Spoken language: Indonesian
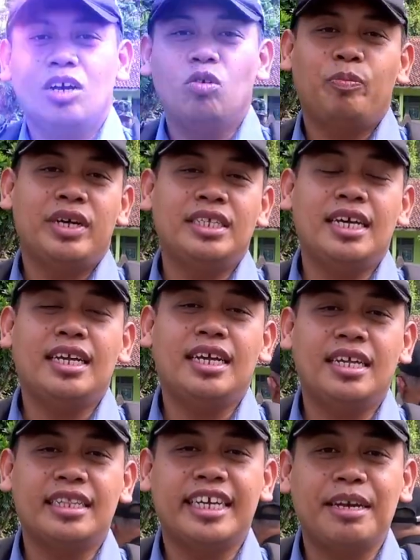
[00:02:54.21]

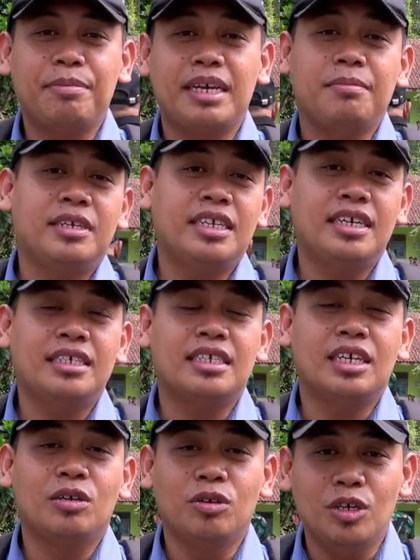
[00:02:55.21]
Upacara TMMD
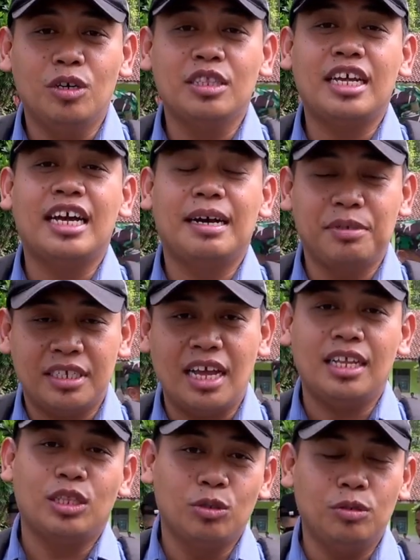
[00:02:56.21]
Sengguyung tahap
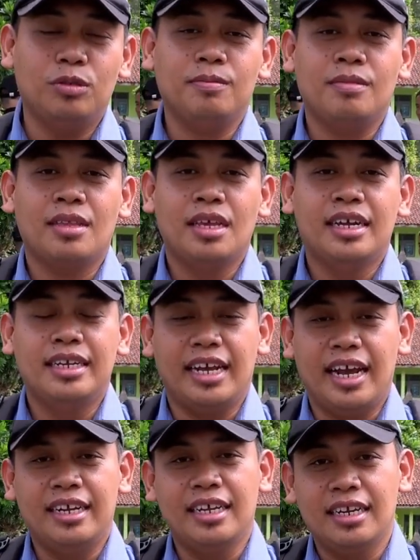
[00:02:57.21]
1
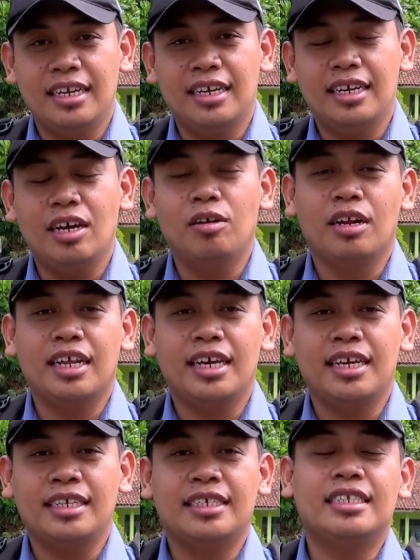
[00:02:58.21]
dihadiri
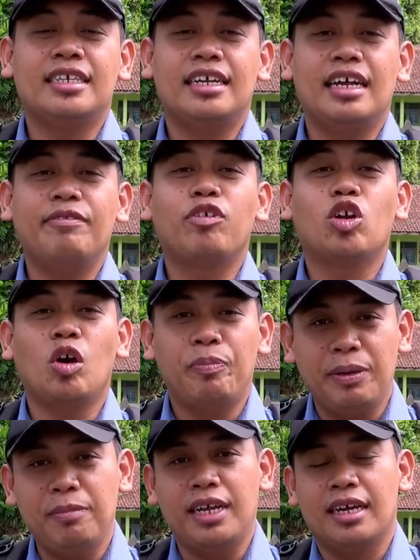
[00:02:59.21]
oleh jajaran
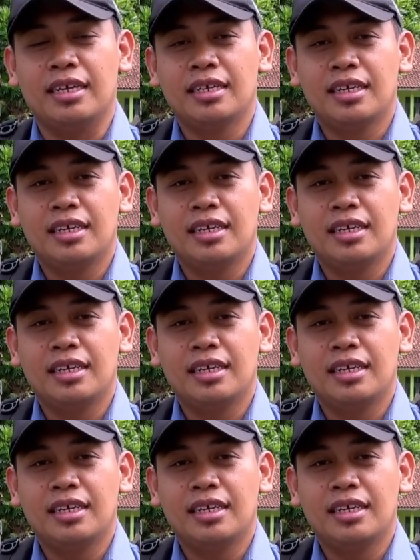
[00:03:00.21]
Perkopimda.